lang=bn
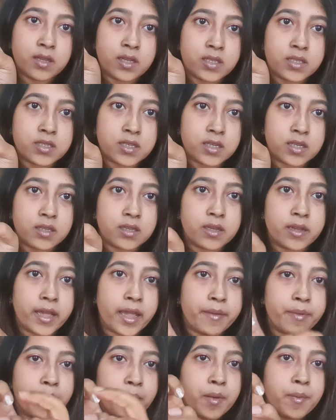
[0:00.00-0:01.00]
আচ্ছা
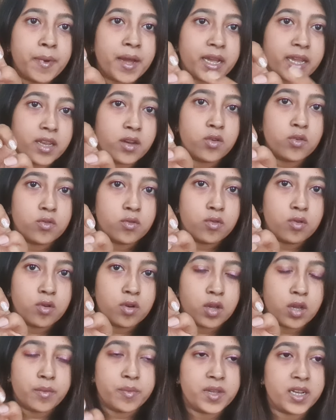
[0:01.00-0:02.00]
এভাবে বাকি
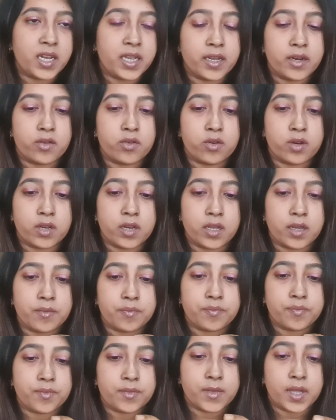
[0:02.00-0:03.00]
নোকগুলোকে আমি ক্লিয়ার করে নিই
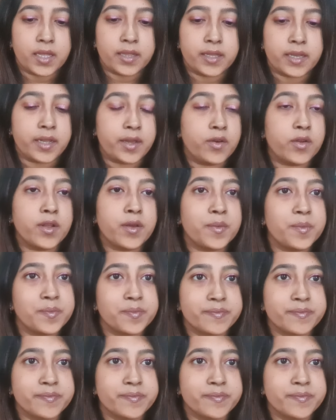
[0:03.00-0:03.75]
তাড়াতাড়ি করে